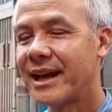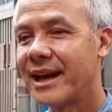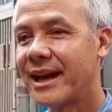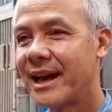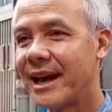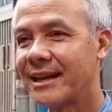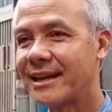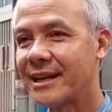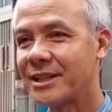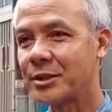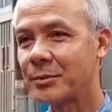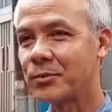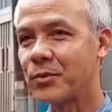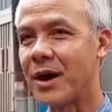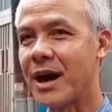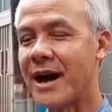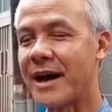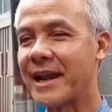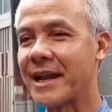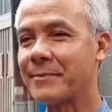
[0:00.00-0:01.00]
ada
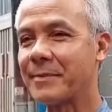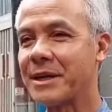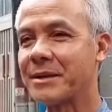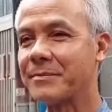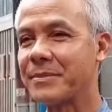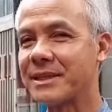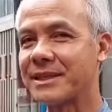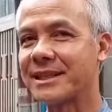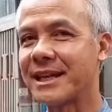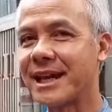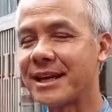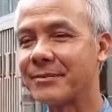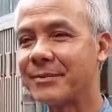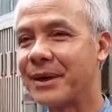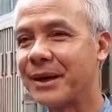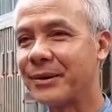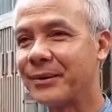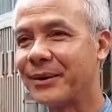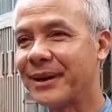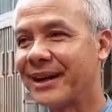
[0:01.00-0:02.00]
sebuah harapan besar
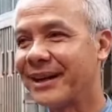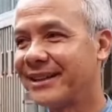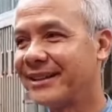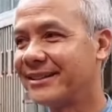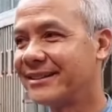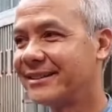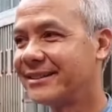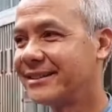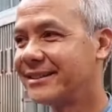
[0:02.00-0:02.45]
bahwa